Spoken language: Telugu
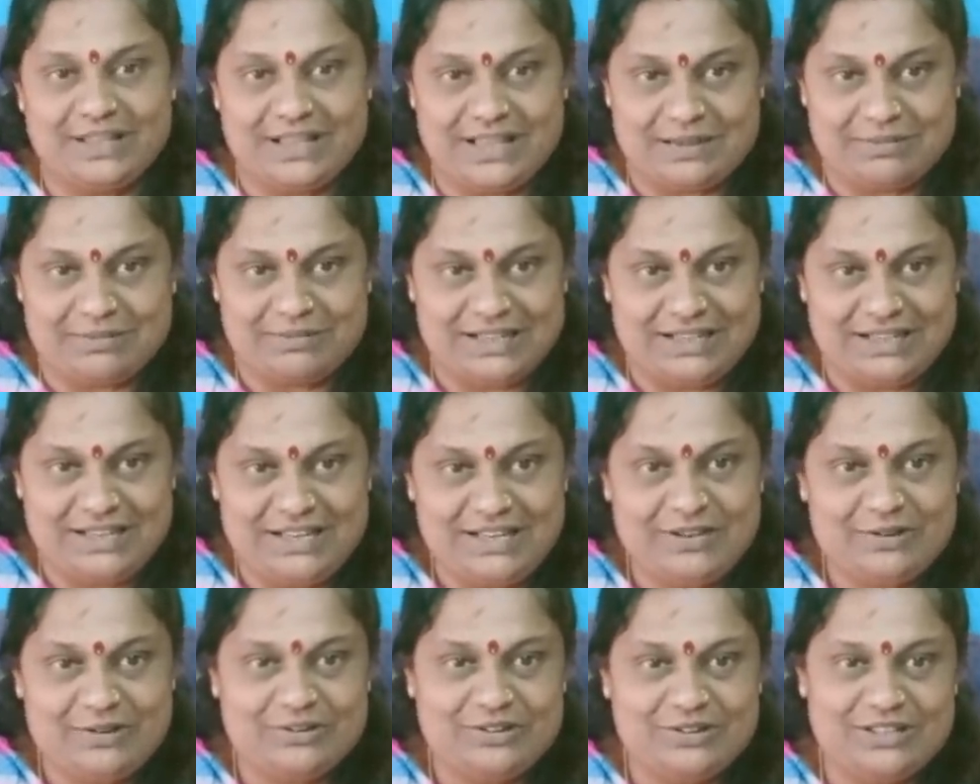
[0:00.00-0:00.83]

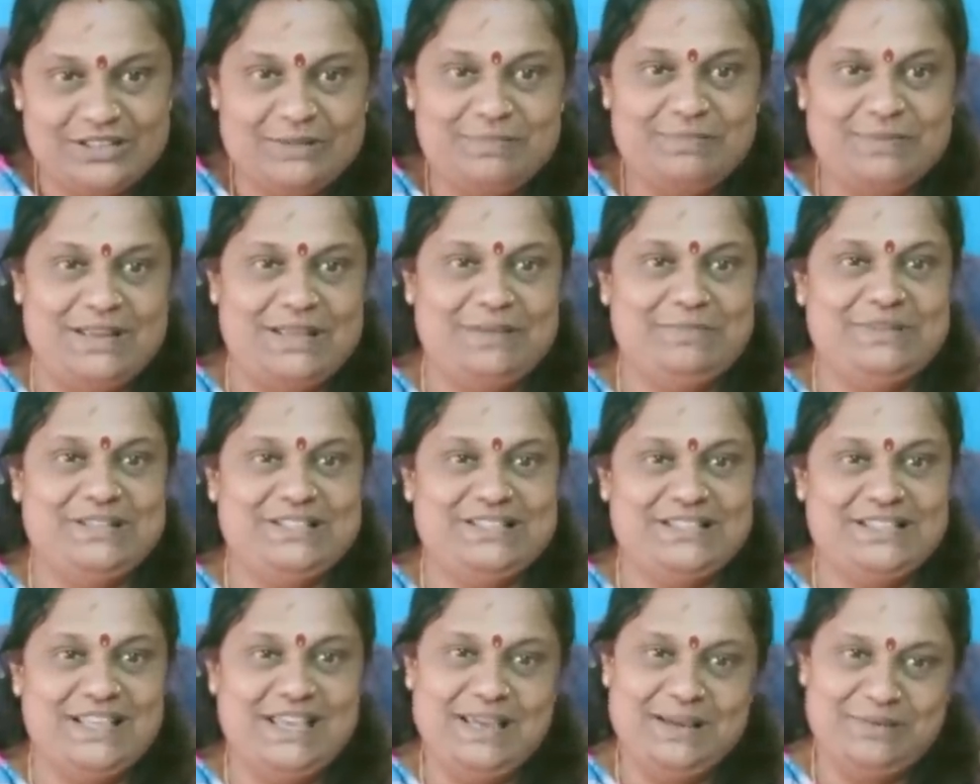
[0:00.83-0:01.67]
కాబట్టి వృద్ధులను
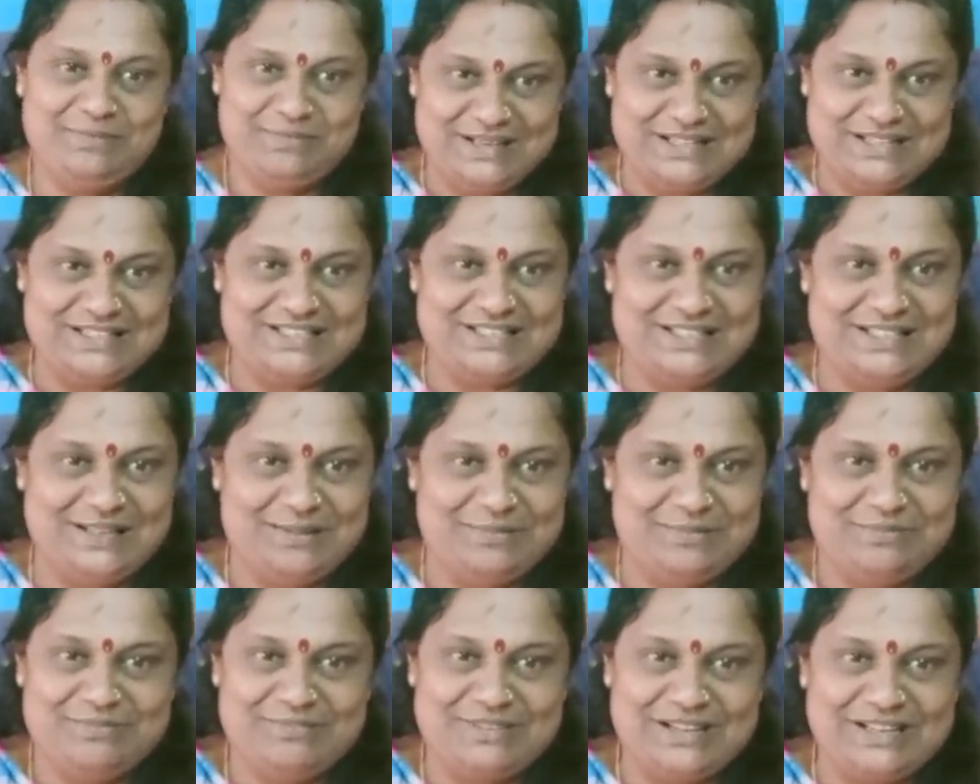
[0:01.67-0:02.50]
ప్రేమిస్తే మంచిది
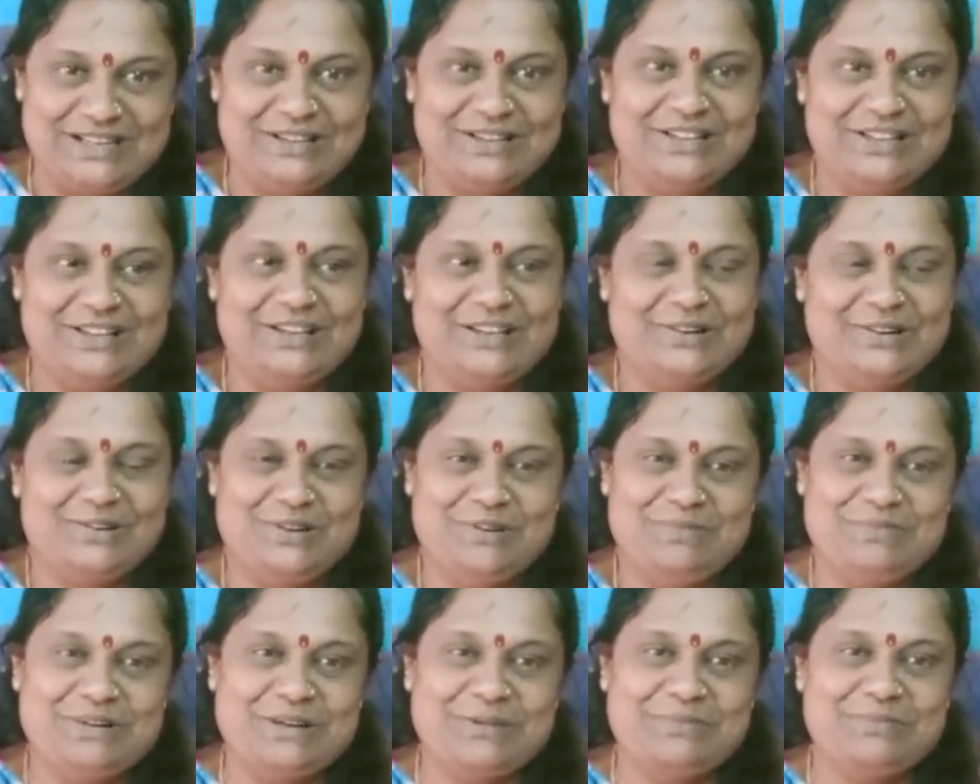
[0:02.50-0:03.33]
వాళ్ళ దగ్గర
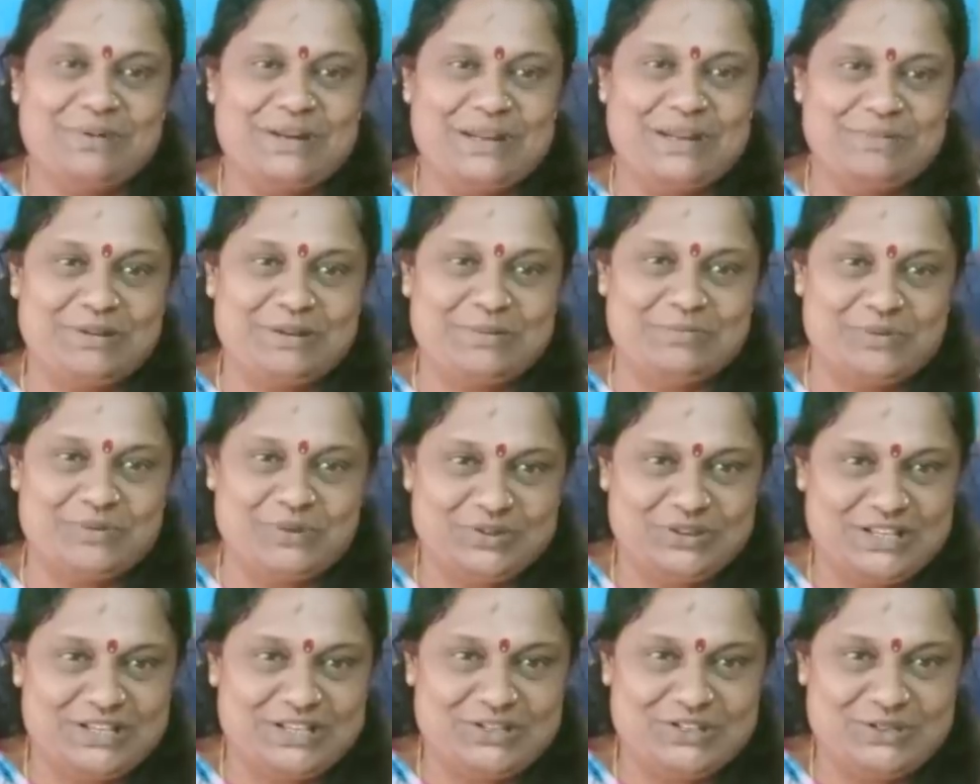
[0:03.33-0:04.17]
నుండి మనం ప్రేమను
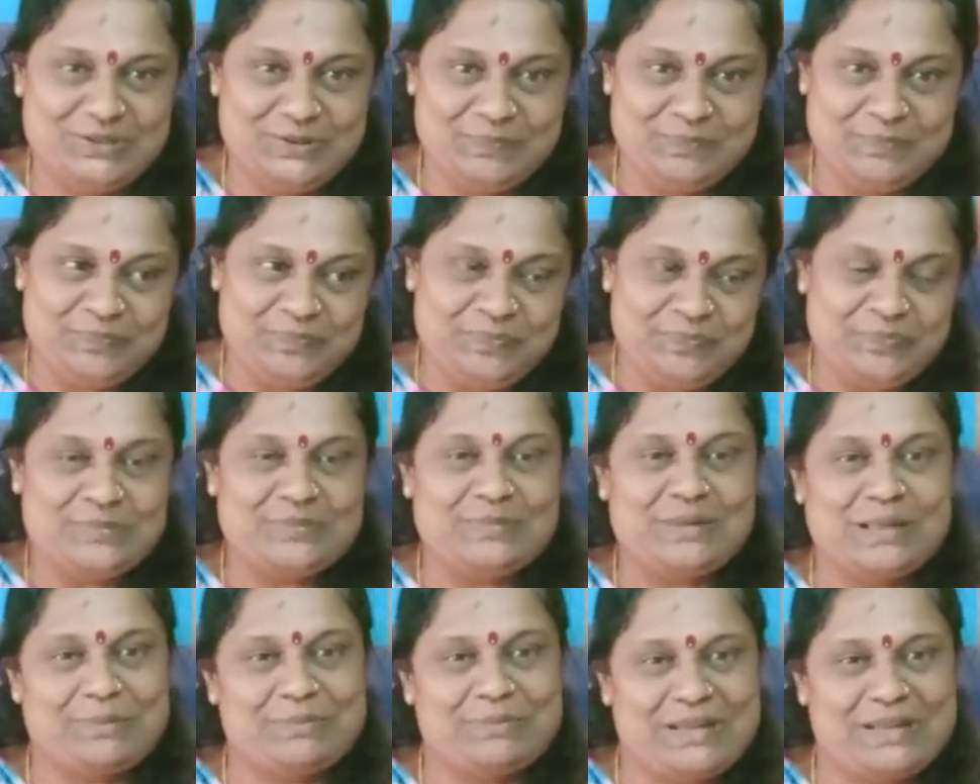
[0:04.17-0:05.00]
పొందొచ్చు
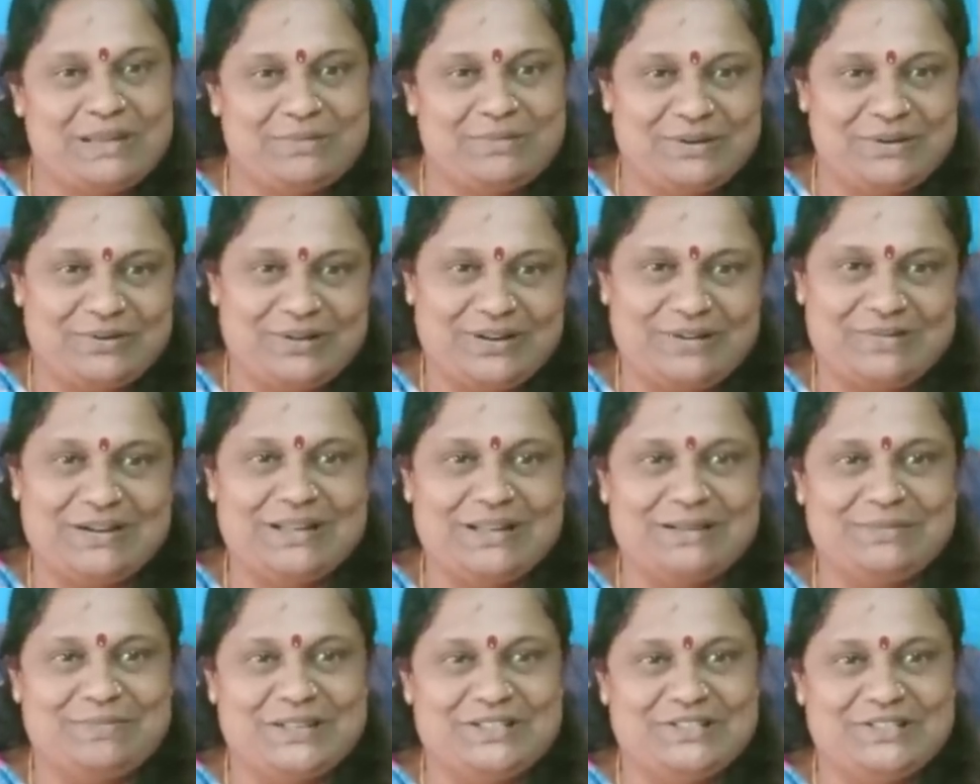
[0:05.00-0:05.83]
మన ప్రేమను కూడా
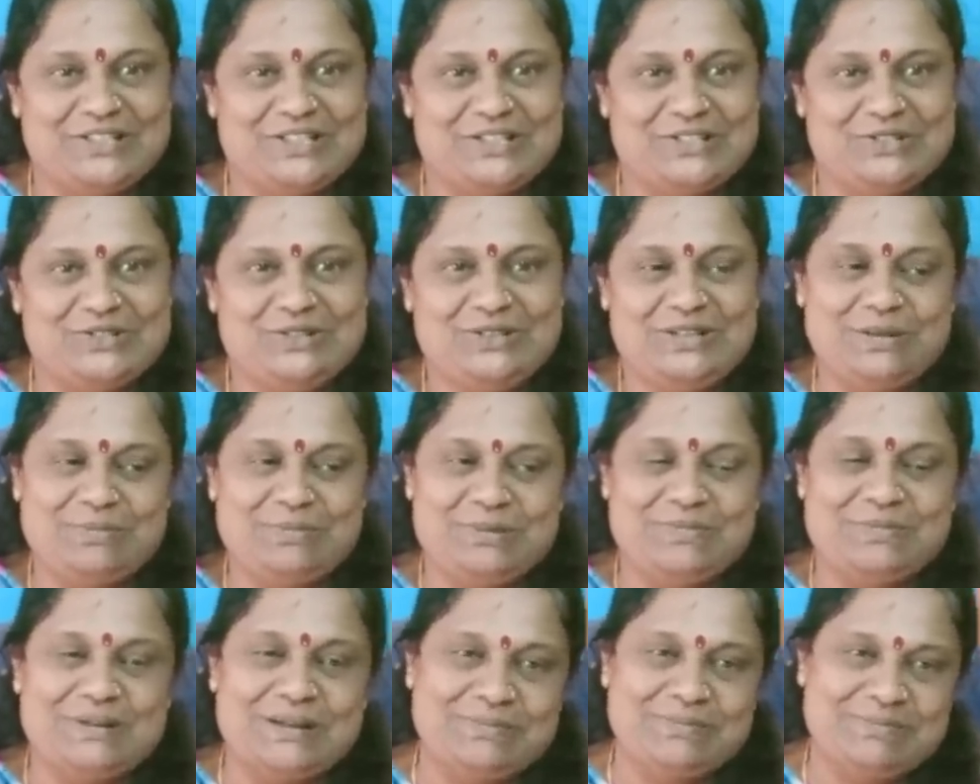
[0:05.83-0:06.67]
వాళ్ళకి పంచవచ్చు
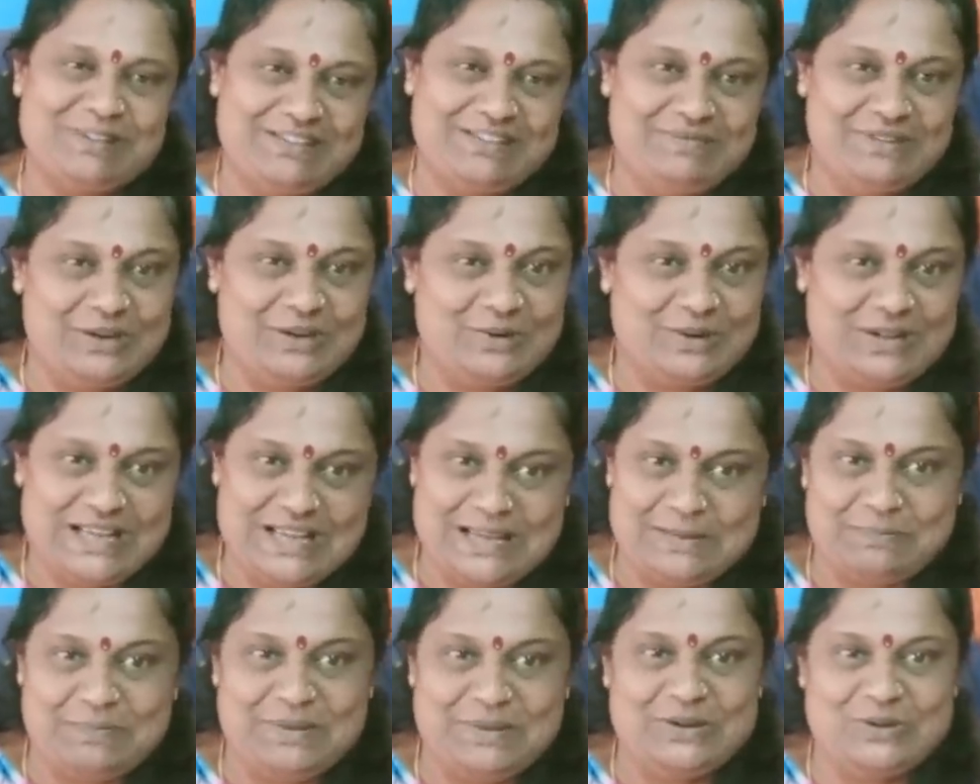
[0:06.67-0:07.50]
అప్పుడు మన ఫ్యామిలీ కూడా
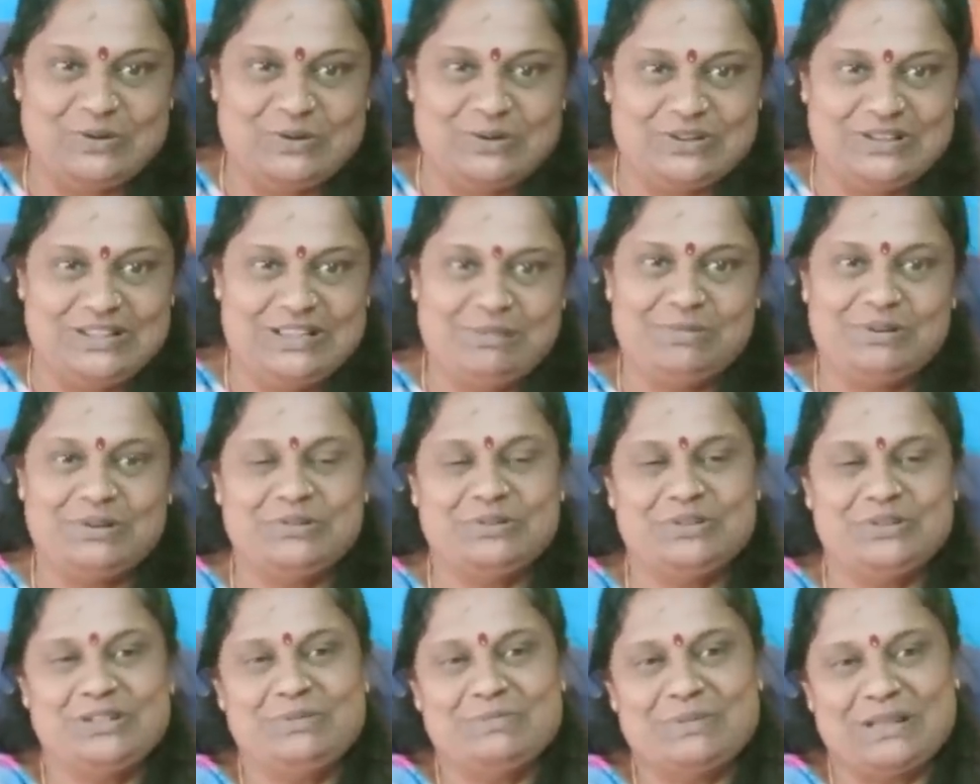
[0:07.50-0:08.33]
హ్యాపీగా ఉంటుంది అప్పుడు
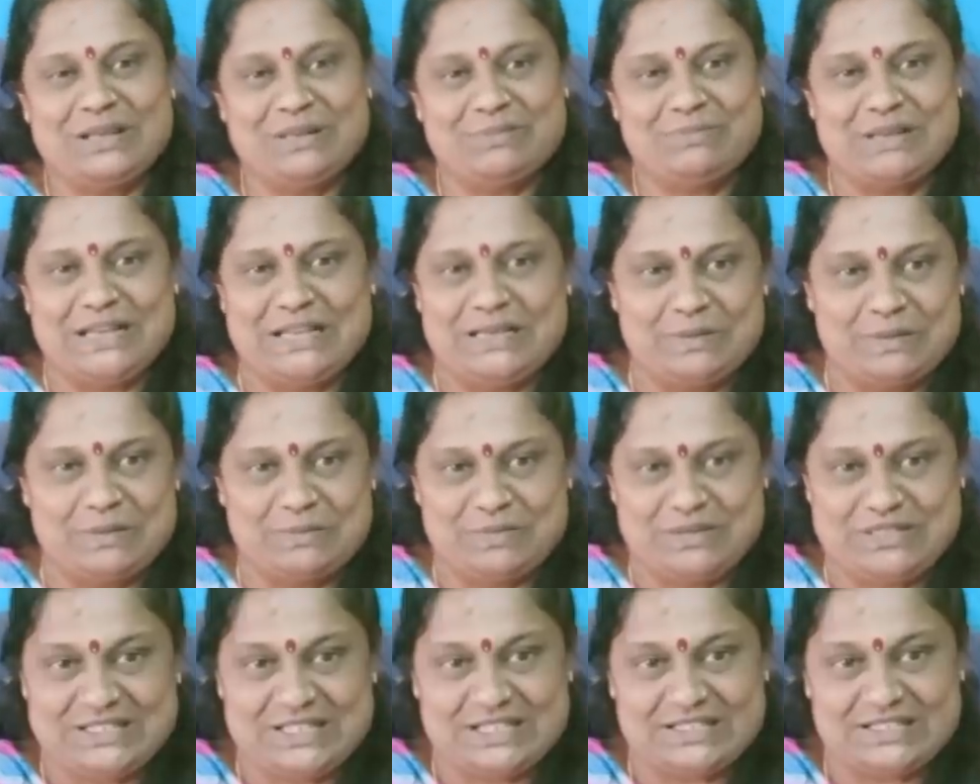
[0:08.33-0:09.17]
వృద్ధులు మనం బయట
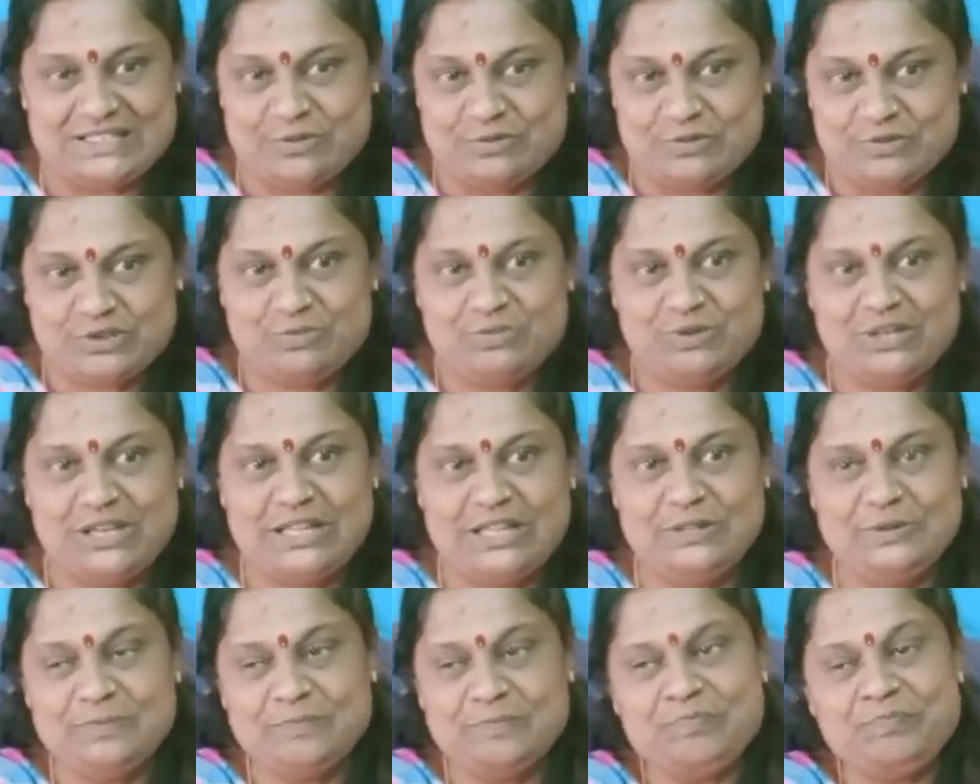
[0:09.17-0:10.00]
పంపించాల్సిన అవసరము
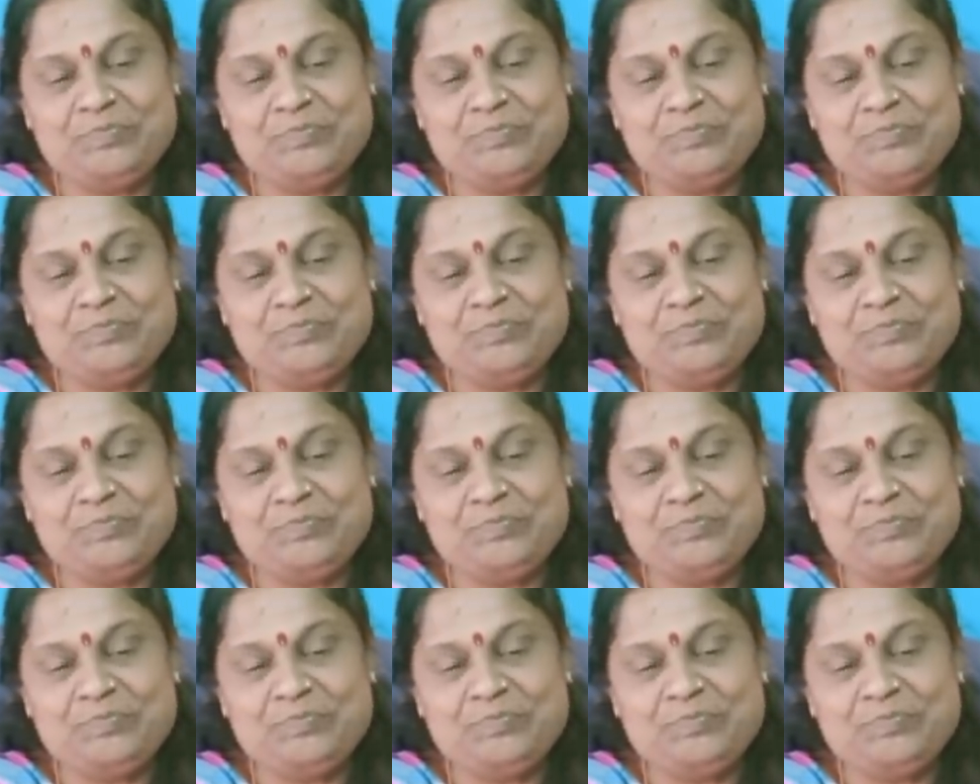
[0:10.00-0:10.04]
లేదు